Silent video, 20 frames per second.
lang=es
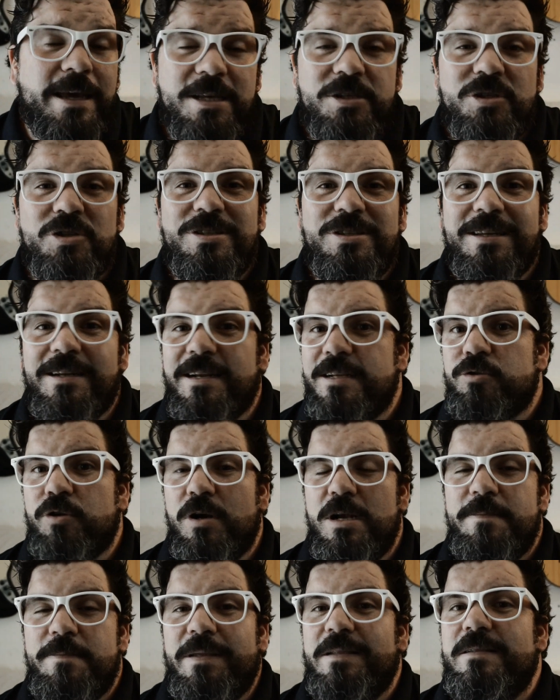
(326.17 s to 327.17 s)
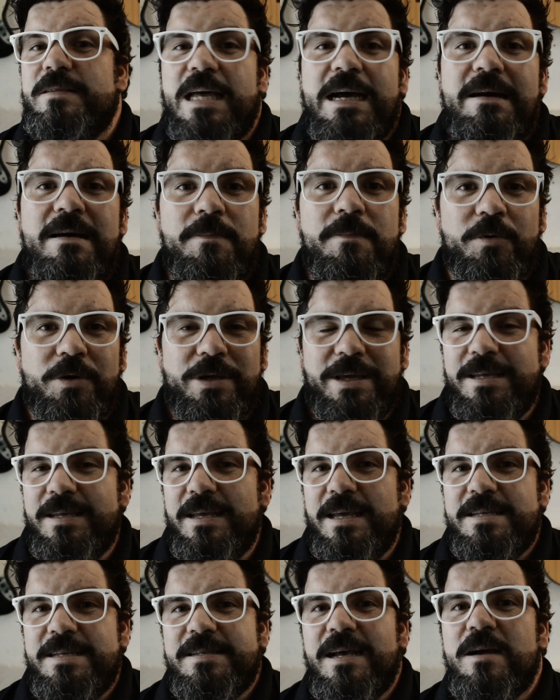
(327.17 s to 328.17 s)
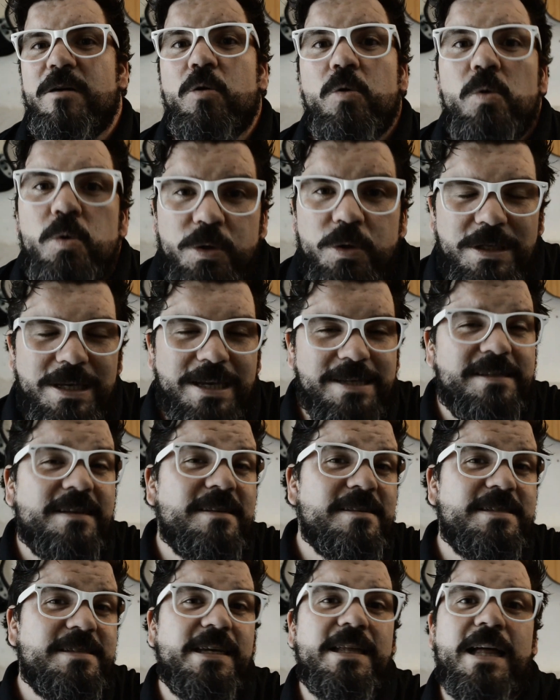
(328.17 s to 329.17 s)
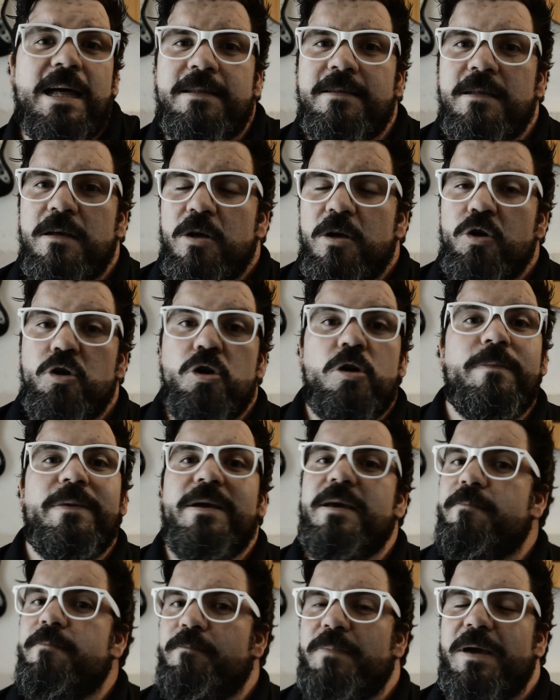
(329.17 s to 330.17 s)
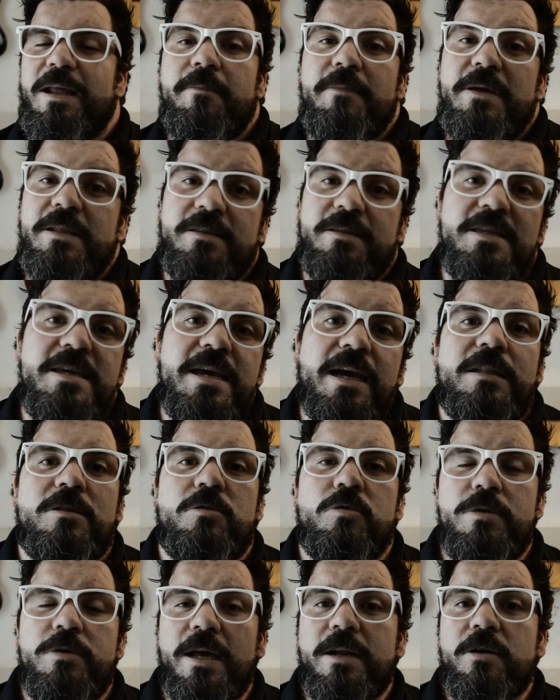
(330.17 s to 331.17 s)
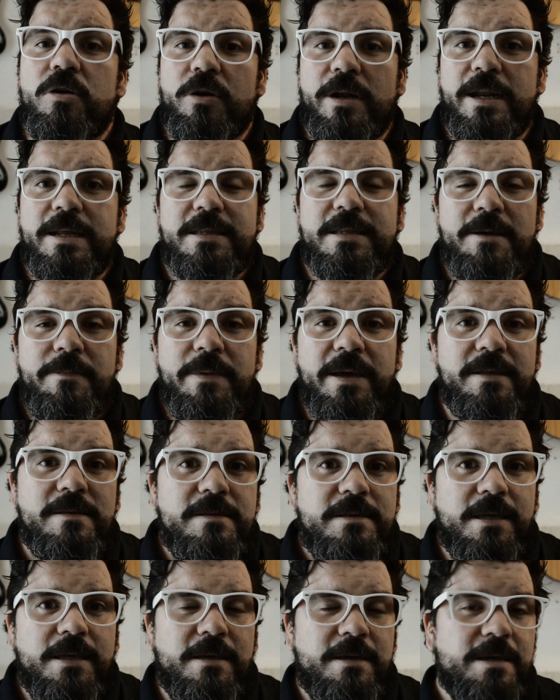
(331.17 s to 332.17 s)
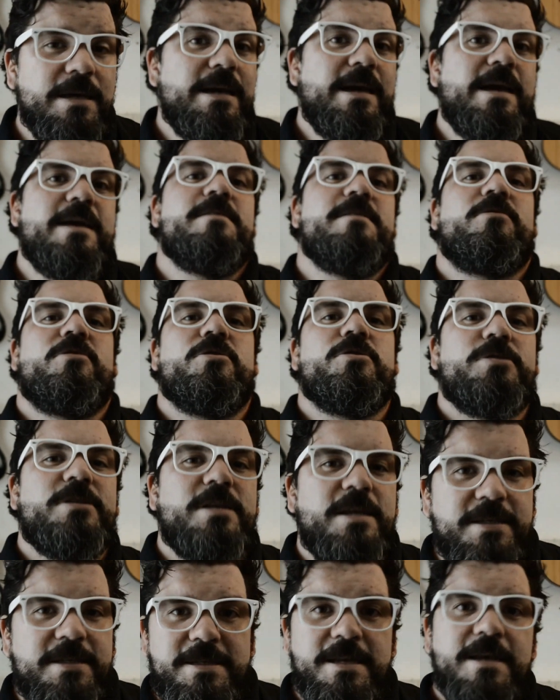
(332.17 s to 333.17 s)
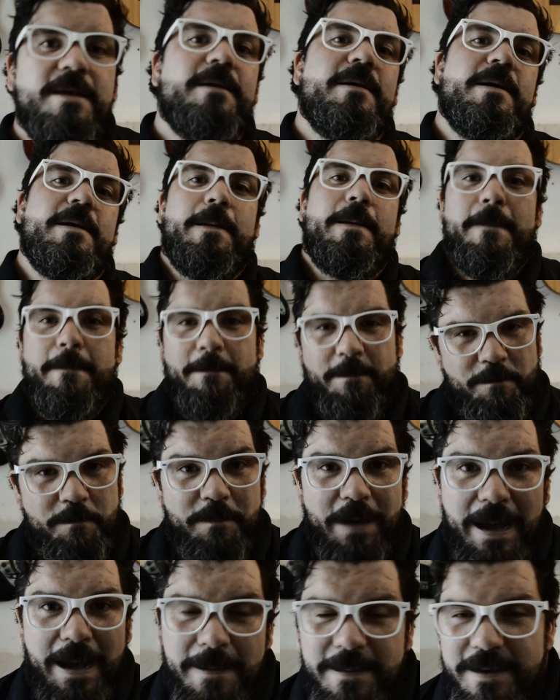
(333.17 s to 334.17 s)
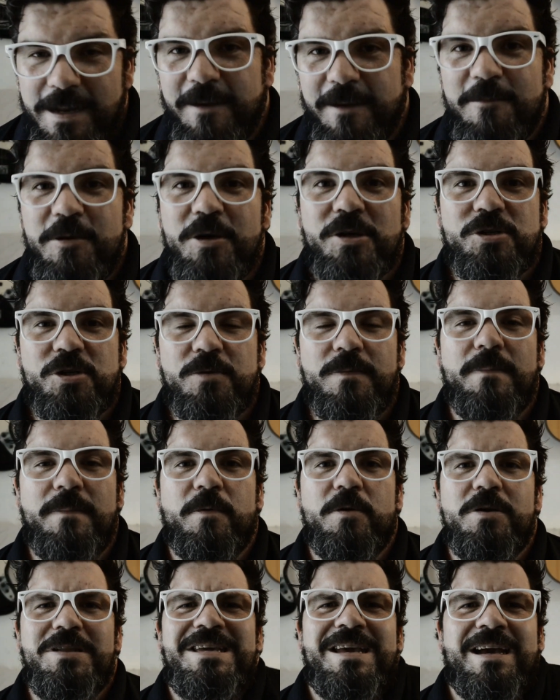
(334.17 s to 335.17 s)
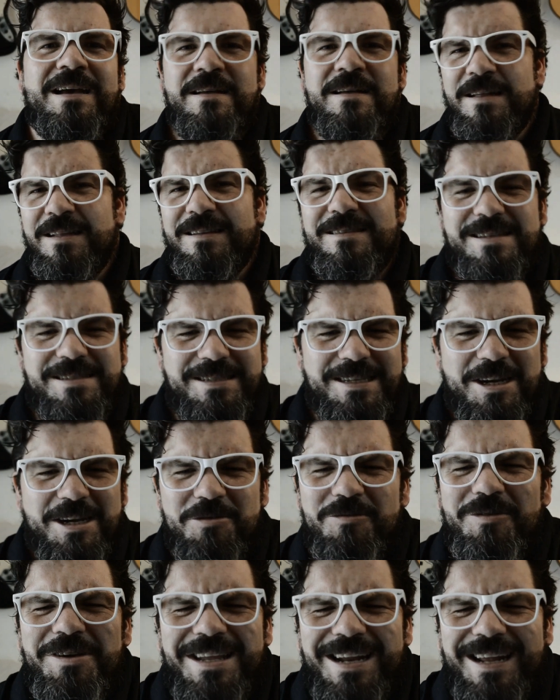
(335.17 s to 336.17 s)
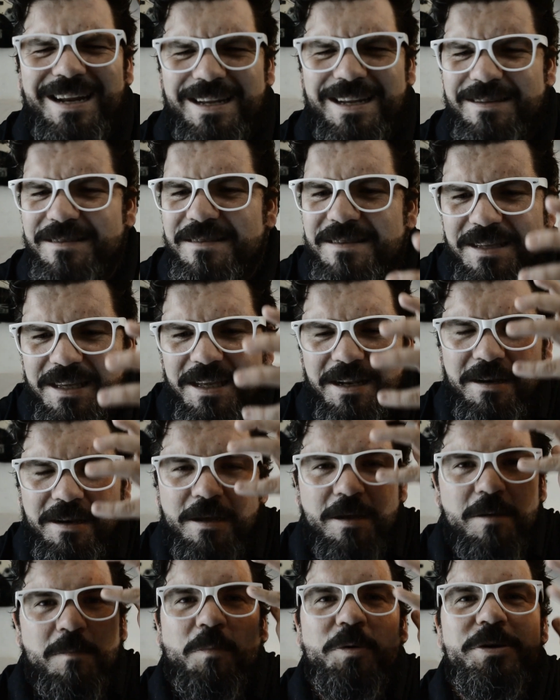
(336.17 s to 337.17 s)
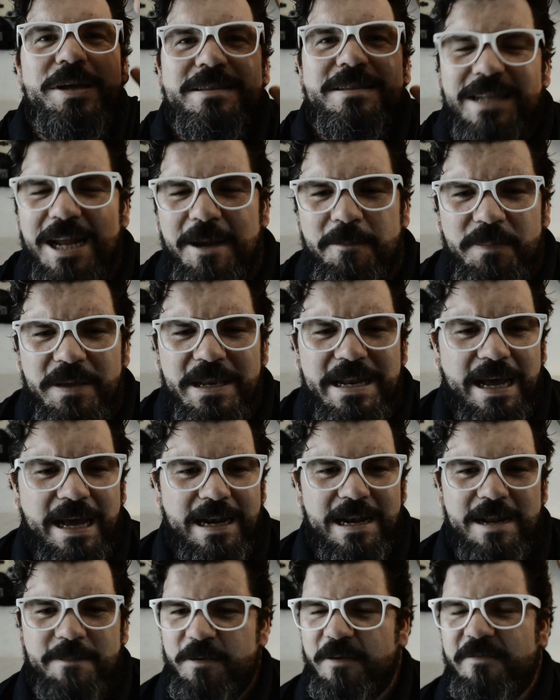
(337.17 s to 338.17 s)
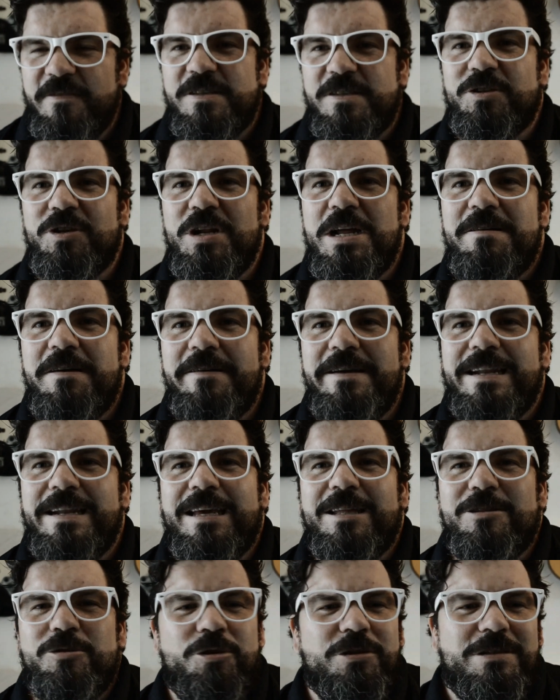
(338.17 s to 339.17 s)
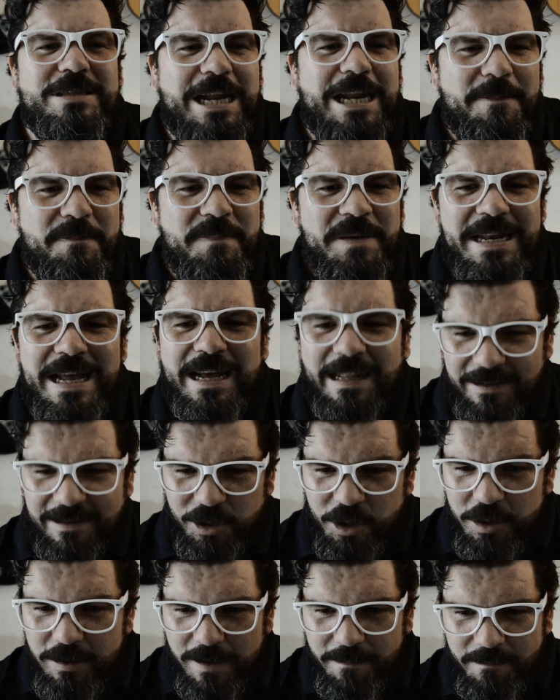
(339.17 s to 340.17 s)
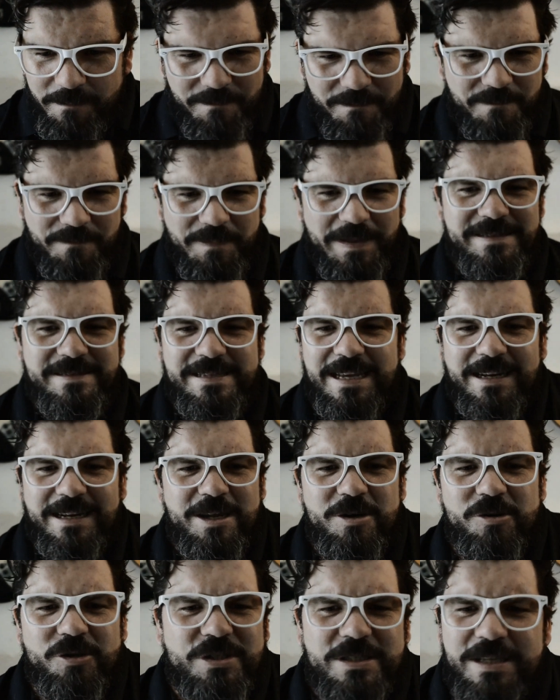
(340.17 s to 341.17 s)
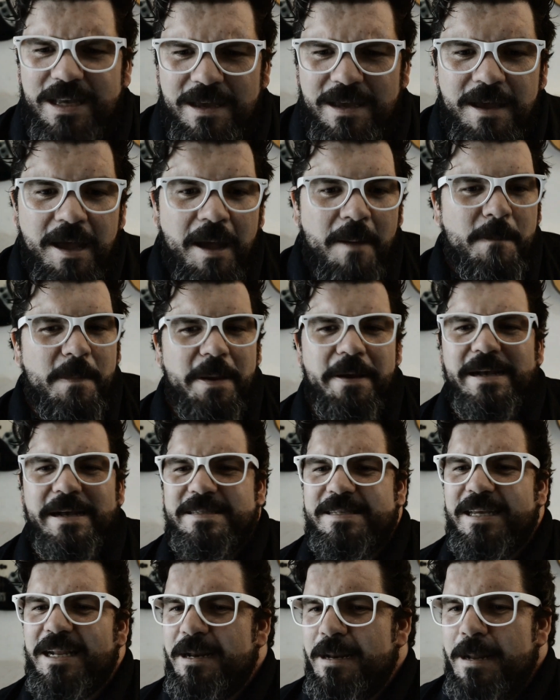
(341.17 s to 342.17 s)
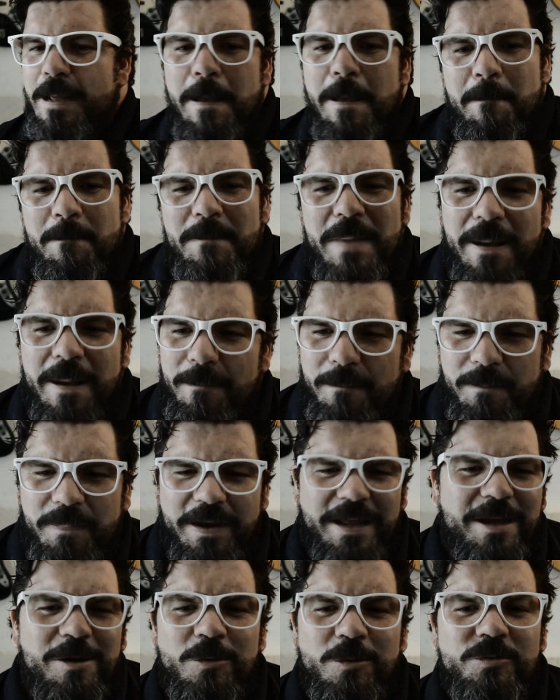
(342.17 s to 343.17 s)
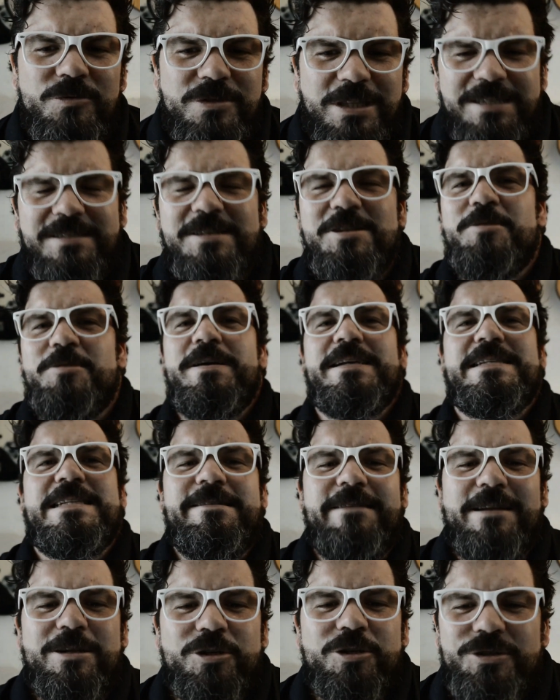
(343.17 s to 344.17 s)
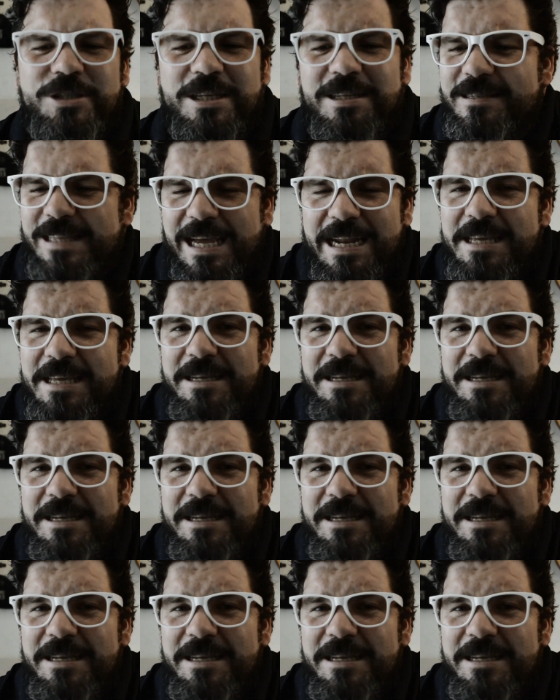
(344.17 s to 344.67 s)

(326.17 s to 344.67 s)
Eso se retroalimentaba porque esa angustia, esa ansiedad no me permitía estudiar correctamente, entonces eh, más nervioso me ponía, decía, hoy voy a ir a rendir, voy a transpirar, la profesora va a ver que estoy transpirando y va a pensar que no sé, me va a hacer más preguntas y no voy a saber contestar